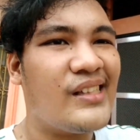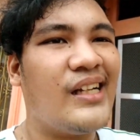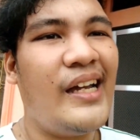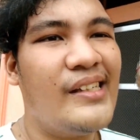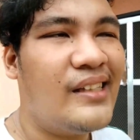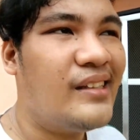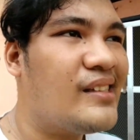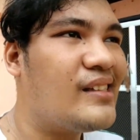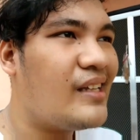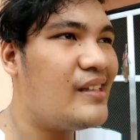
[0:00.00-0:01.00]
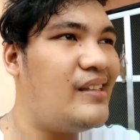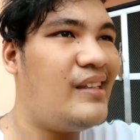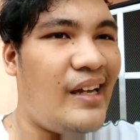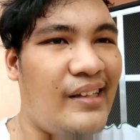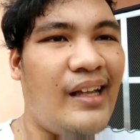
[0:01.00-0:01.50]
skies and the
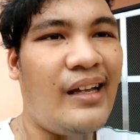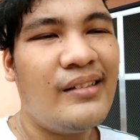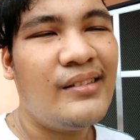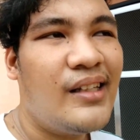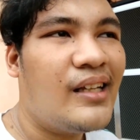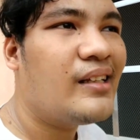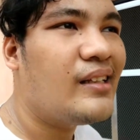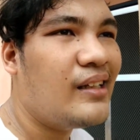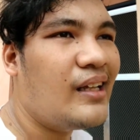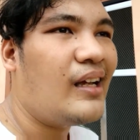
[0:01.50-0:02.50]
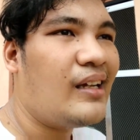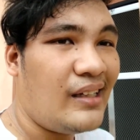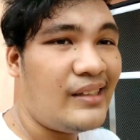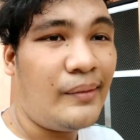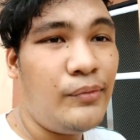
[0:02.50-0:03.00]
sunlight na
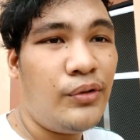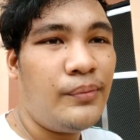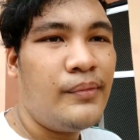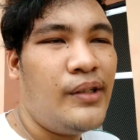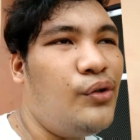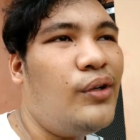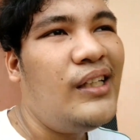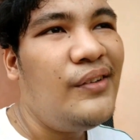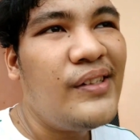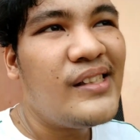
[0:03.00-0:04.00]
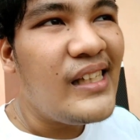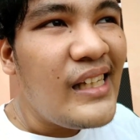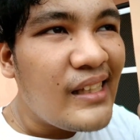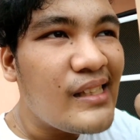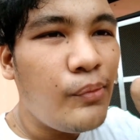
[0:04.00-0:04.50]
nakikita mo. You can even
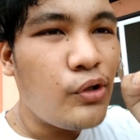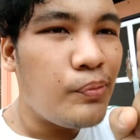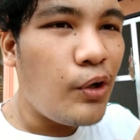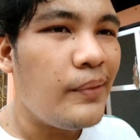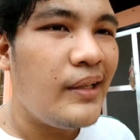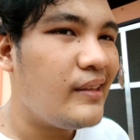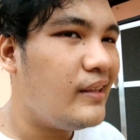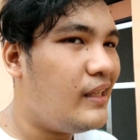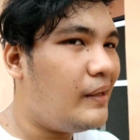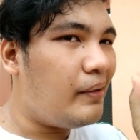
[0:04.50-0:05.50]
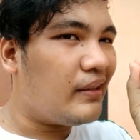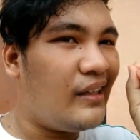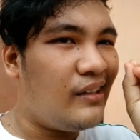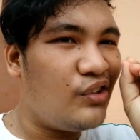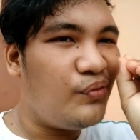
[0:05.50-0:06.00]
see this most prominently kapag
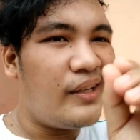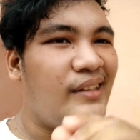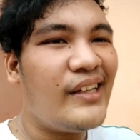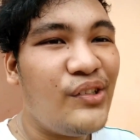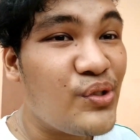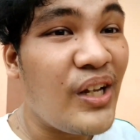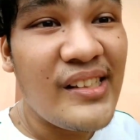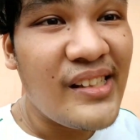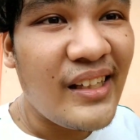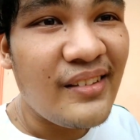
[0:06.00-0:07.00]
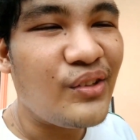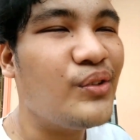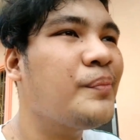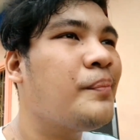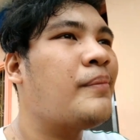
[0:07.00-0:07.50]
dumadaan yung sunset, no?